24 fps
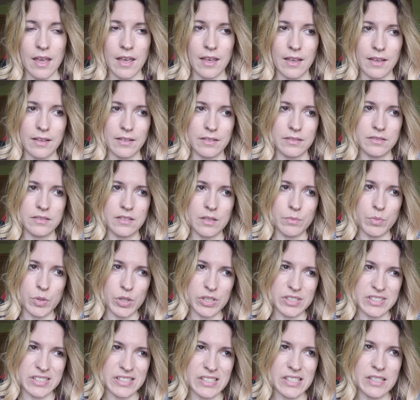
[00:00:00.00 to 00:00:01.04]
eh, de
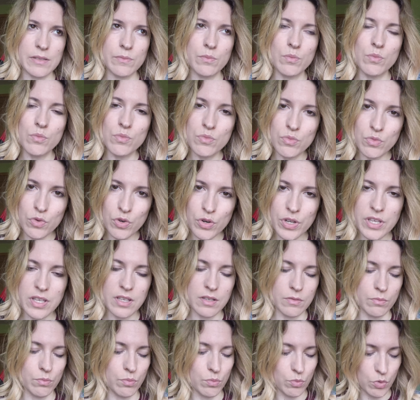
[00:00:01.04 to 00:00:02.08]
por sí muy,
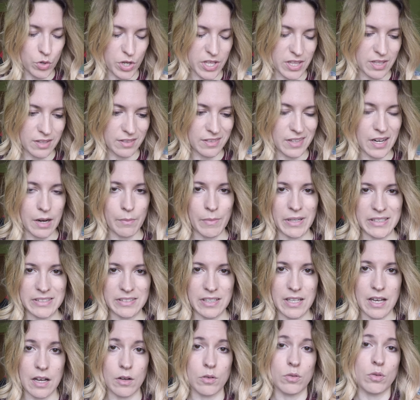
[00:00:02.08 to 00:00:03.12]
muy
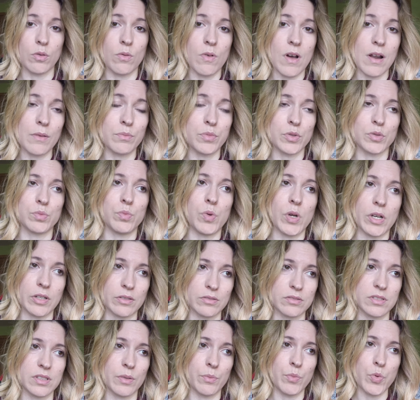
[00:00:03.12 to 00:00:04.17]
dramática. Con lo cual, pues bueno,
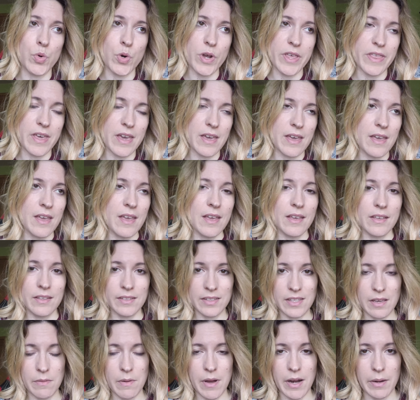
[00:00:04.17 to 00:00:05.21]
se puede
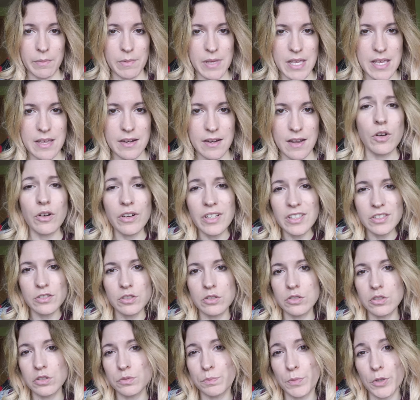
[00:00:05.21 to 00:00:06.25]
llevar bien. Con
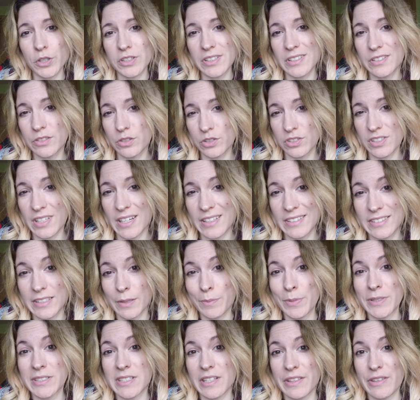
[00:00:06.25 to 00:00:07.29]
estos dos portentos de la
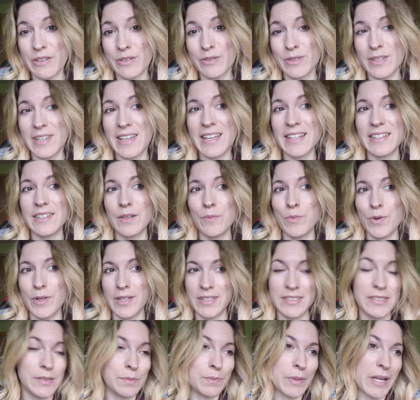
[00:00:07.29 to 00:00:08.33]
interpretación, ¿qué te
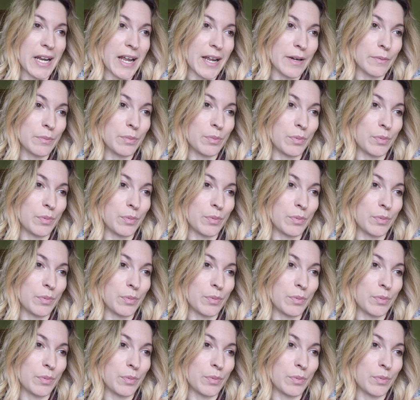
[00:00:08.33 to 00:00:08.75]
puedes esperar?